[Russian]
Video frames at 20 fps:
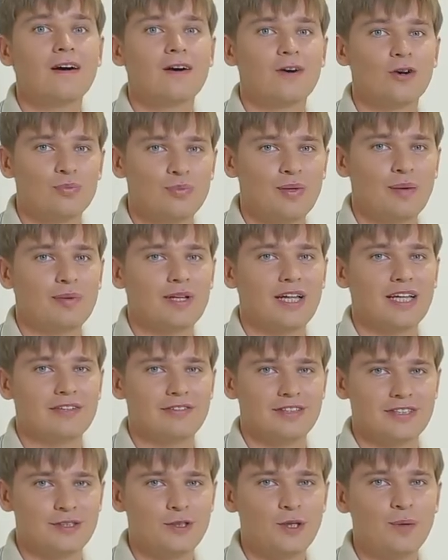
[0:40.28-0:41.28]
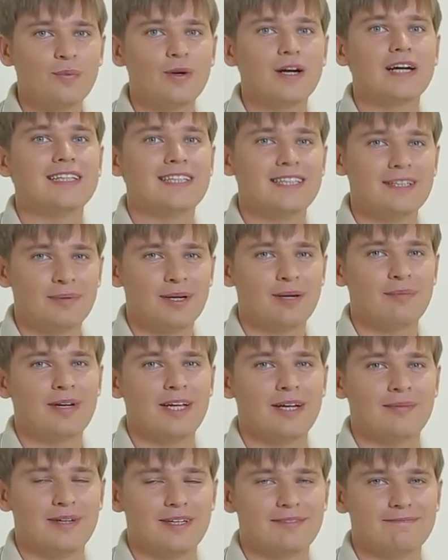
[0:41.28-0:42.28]
Крупноплановая съемка не
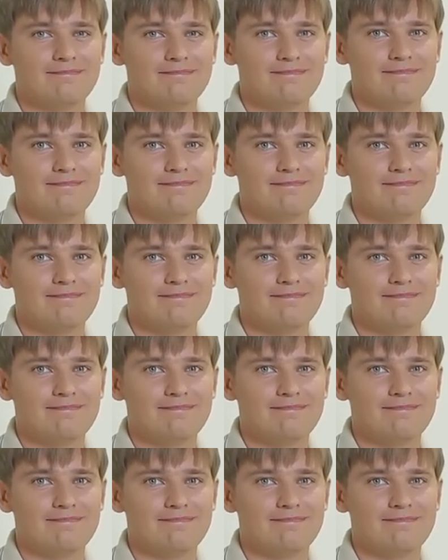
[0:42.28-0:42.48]
проблема.